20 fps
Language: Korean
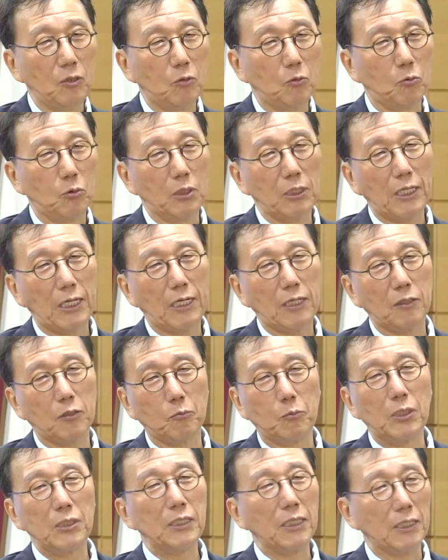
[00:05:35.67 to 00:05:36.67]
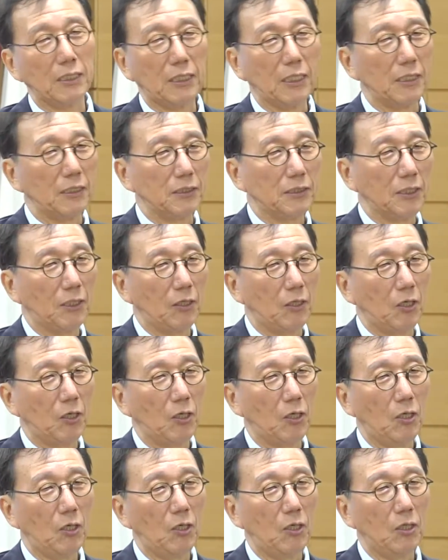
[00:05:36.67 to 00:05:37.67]
우리나라에도 번역이 돼 있어요.
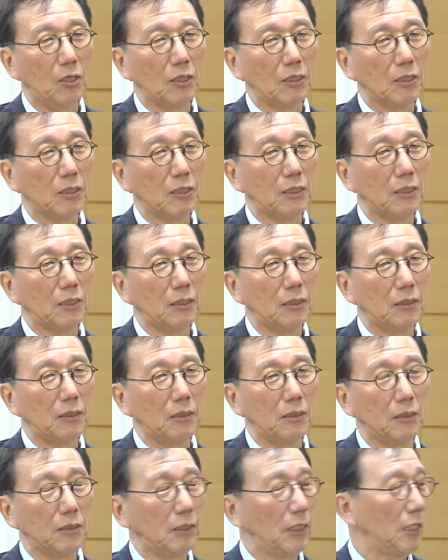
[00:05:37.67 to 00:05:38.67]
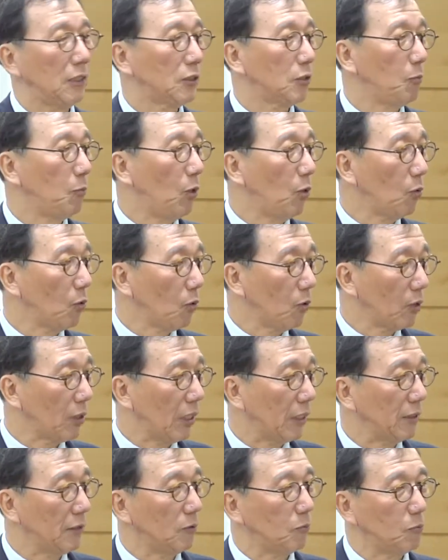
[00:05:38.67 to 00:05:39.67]
그
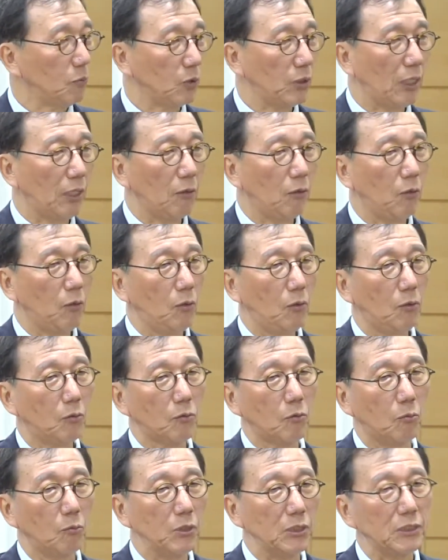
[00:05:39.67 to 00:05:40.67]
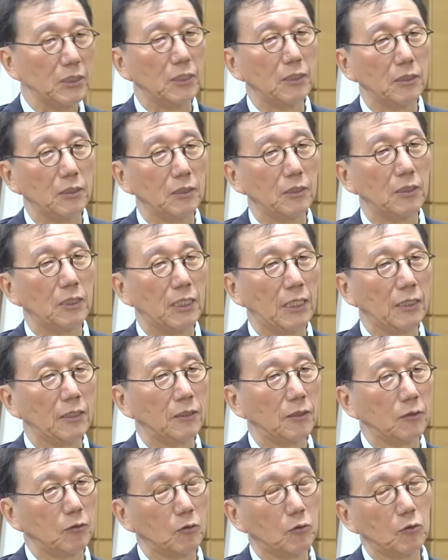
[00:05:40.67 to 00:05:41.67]
에스모글루라는 분하고
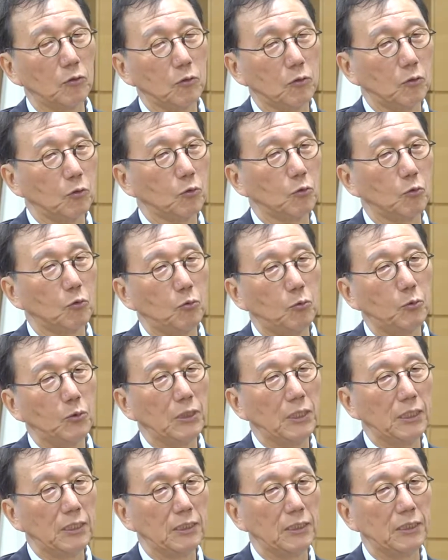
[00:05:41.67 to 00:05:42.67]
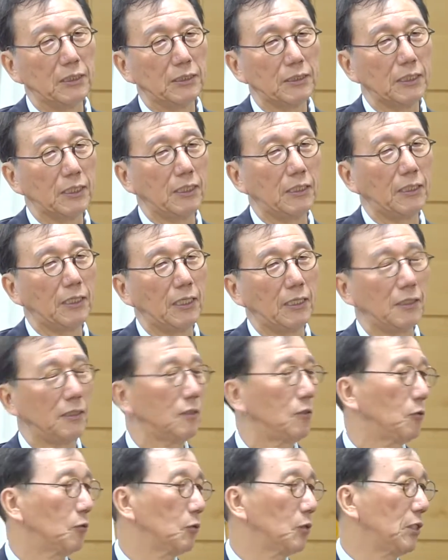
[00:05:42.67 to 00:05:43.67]
로빈슨이라는 교수 두 분이 쓴 건데 이
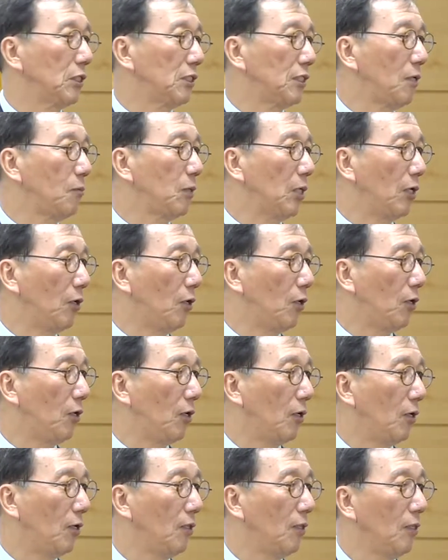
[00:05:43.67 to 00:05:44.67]
교수들이 젊어요.